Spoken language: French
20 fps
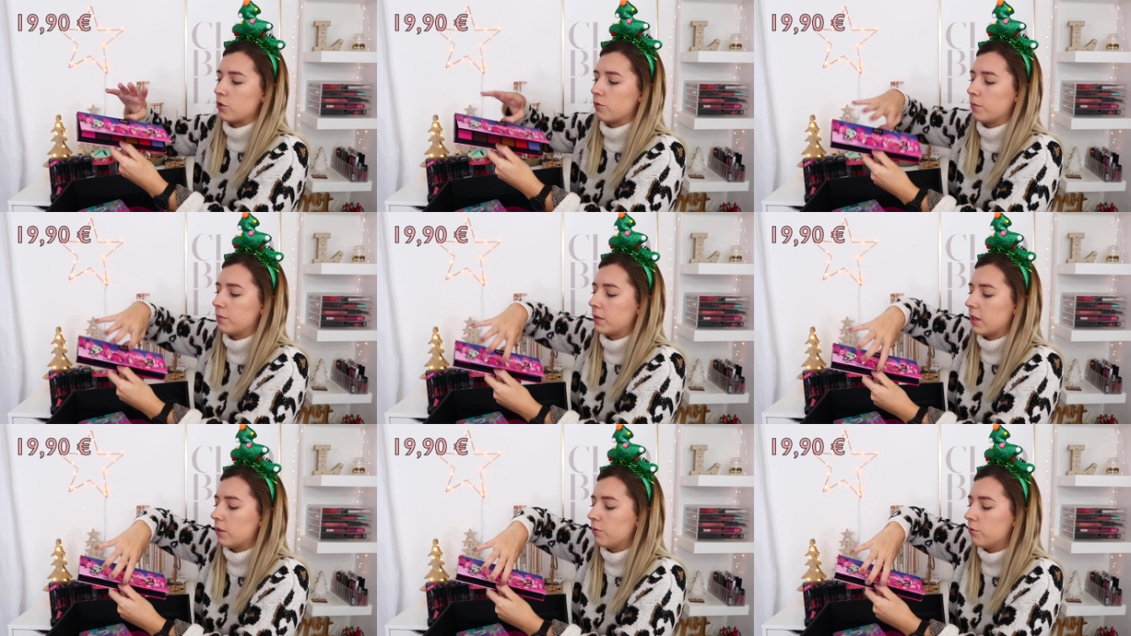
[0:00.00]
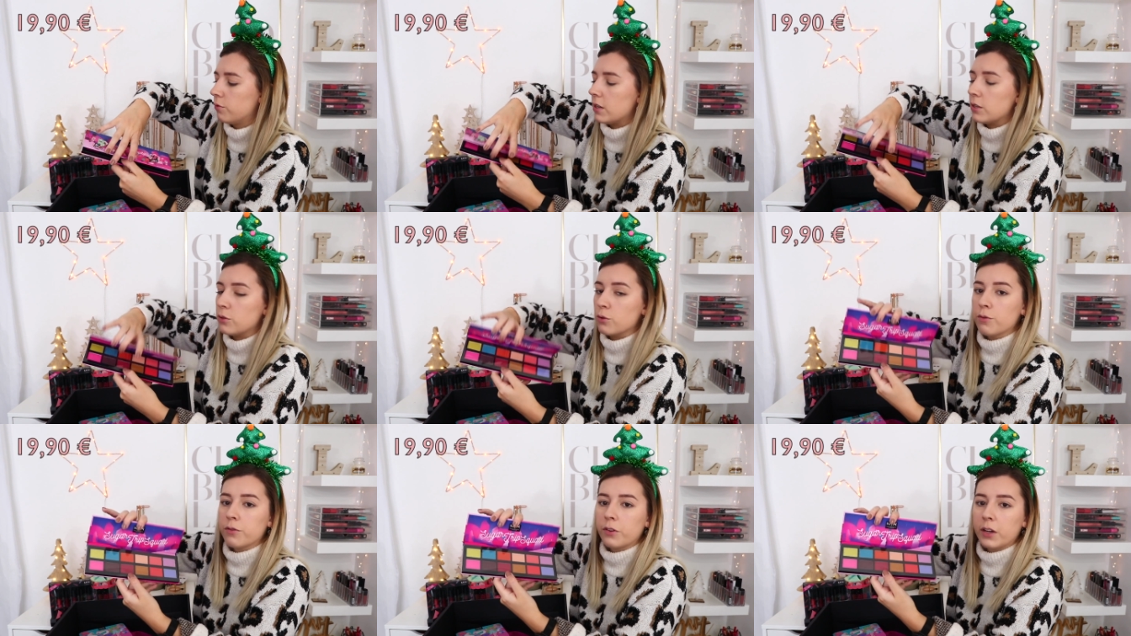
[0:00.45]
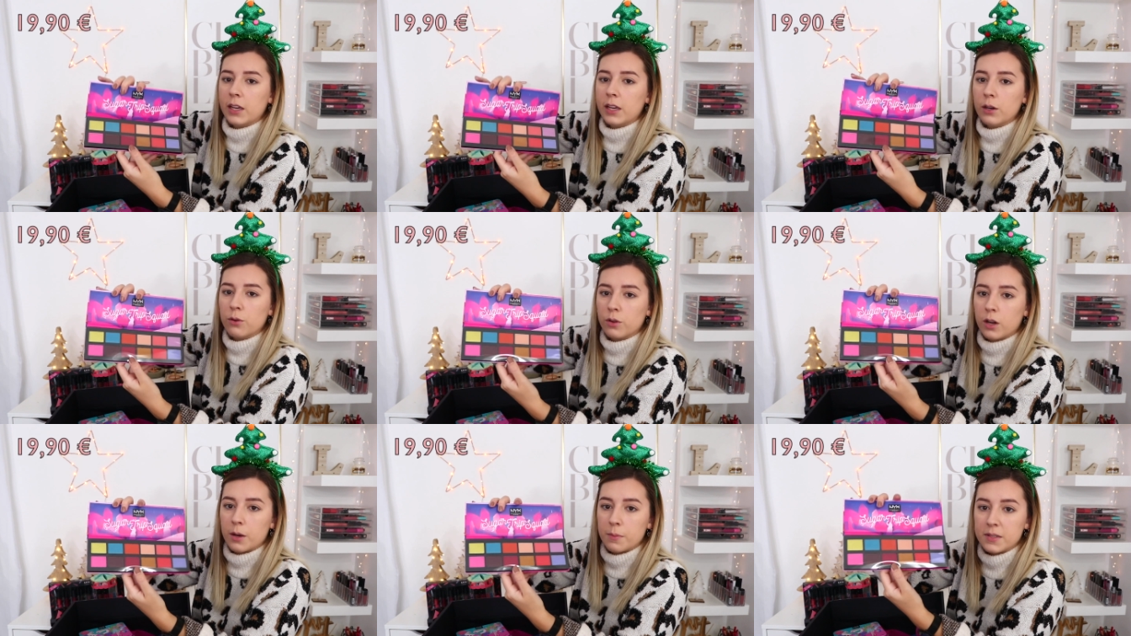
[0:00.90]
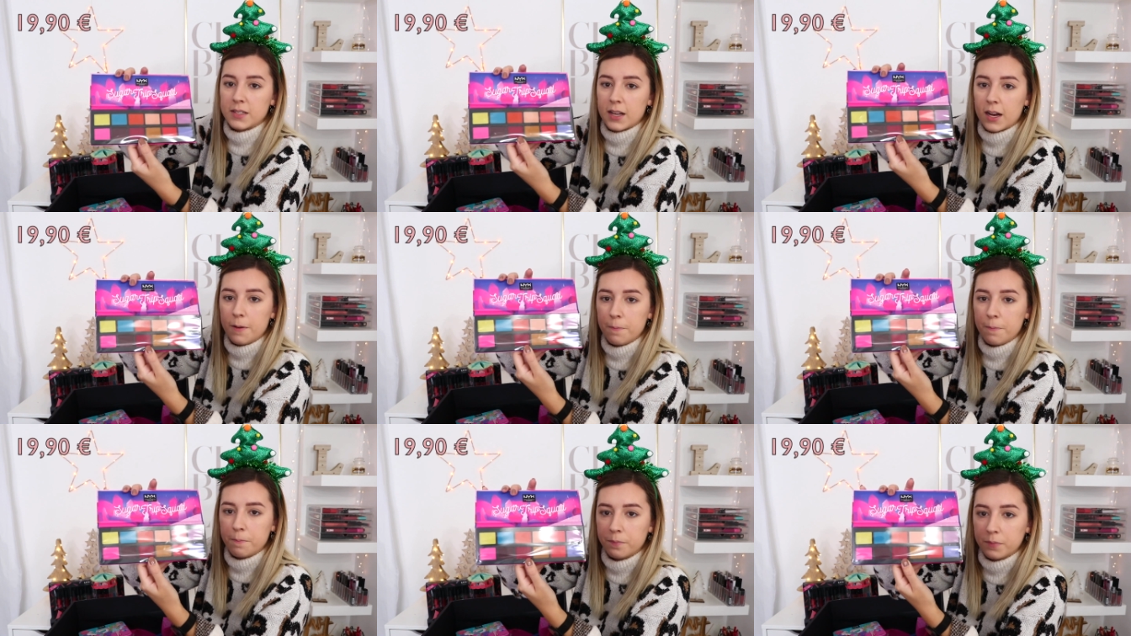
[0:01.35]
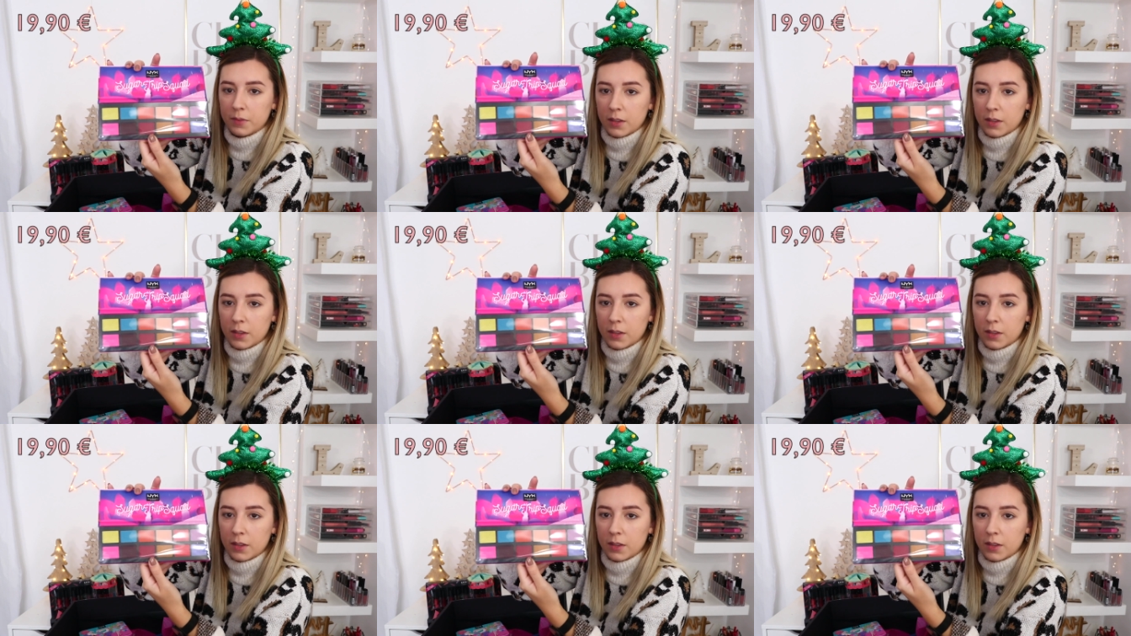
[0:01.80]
je vais peut-être vous les offrir ou comme ça.